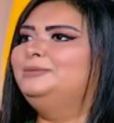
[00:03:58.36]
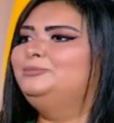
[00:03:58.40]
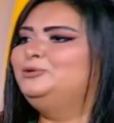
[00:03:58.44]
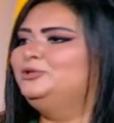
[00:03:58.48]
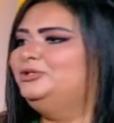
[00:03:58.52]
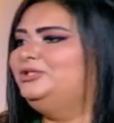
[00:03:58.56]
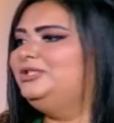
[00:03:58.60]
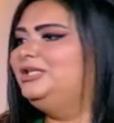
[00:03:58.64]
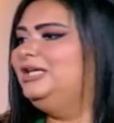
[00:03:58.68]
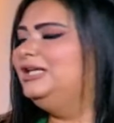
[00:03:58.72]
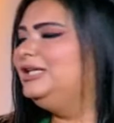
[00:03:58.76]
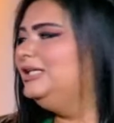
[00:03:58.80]

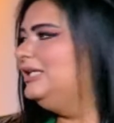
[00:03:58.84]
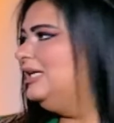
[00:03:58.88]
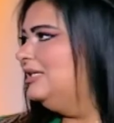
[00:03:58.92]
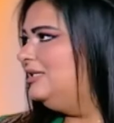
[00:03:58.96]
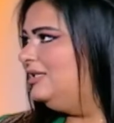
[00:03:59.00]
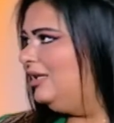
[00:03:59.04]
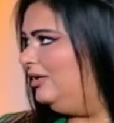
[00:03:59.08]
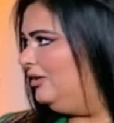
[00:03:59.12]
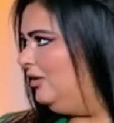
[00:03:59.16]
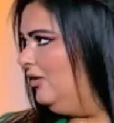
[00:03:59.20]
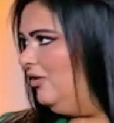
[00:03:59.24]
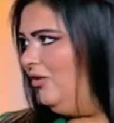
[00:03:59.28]
بصي انا
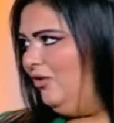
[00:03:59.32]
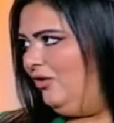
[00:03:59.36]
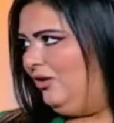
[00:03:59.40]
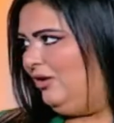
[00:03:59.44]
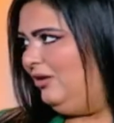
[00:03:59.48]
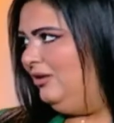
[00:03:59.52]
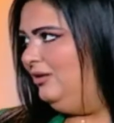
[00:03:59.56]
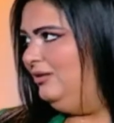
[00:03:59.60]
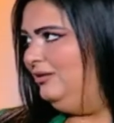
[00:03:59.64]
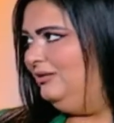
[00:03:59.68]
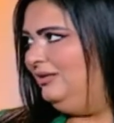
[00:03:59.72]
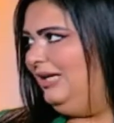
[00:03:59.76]
دارسه
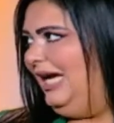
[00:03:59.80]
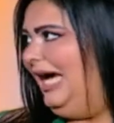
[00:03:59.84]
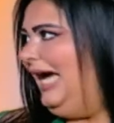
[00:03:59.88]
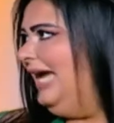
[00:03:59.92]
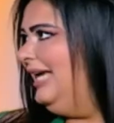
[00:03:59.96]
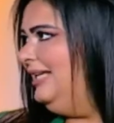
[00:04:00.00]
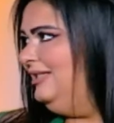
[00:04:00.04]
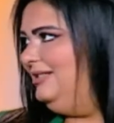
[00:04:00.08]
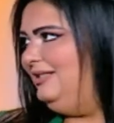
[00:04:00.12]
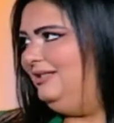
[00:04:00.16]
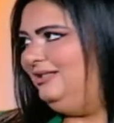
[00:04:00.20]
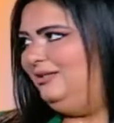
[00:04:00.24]
تجاره
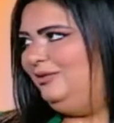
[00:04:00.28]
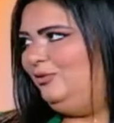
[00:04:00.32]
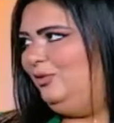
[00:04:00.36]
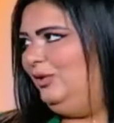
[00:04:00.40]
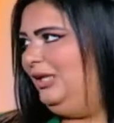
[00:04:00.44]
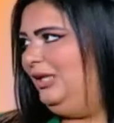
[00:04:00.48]
عادي, عادي